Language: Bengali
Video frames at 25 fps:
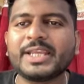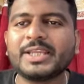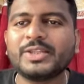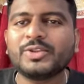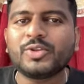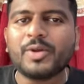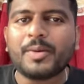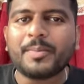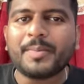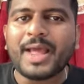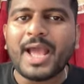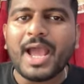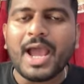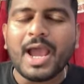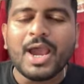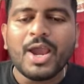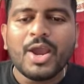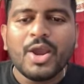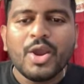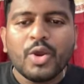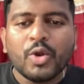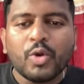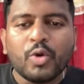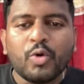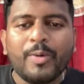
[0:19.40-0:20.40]
কিন্তু আমরা
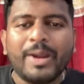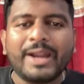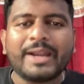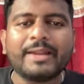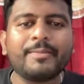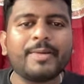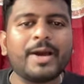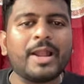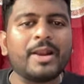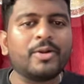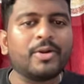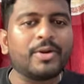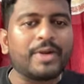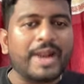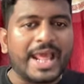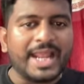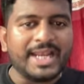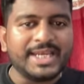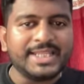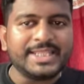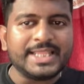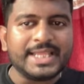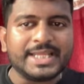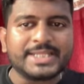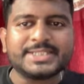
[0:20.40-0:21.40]
খুব একটা ভালো
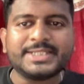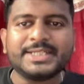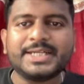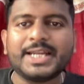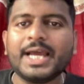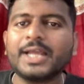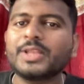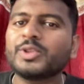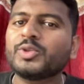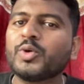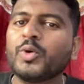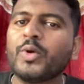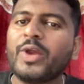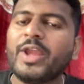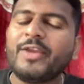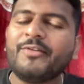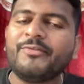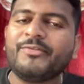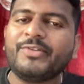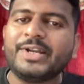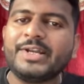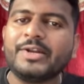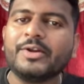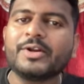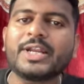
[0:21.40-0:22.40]
র্যালি দেখছি না তো এই
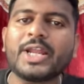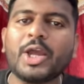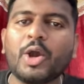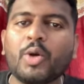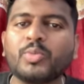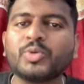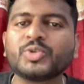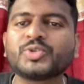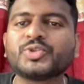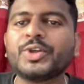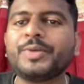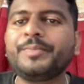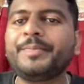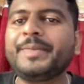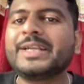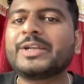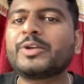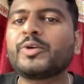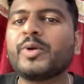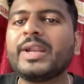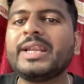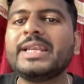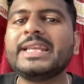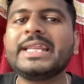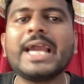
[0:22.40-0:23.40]
ভিডিওটা অবশ্যই
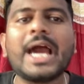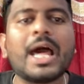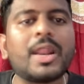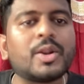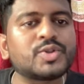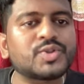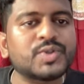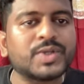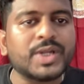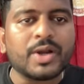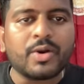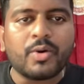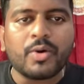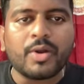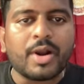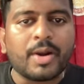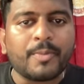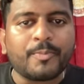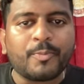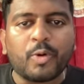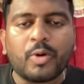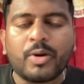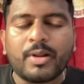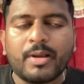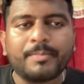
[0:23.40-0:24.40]
বিটকয়েন নিয়ে আলোচনা করার
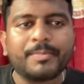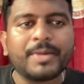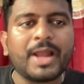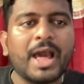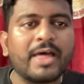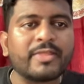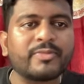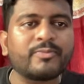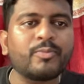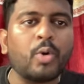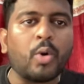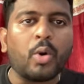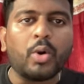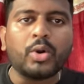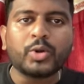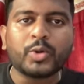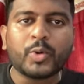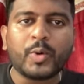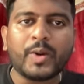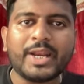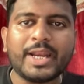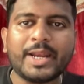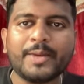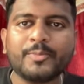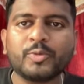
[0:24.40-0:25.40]
পর আমরা আসবো অল্ট
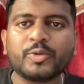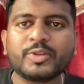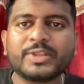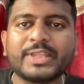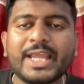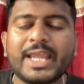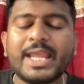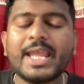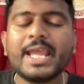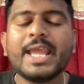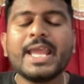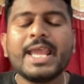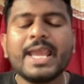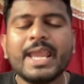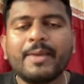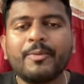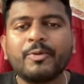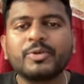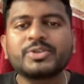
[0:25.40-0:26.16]
কয়েনের মধ্যে এবং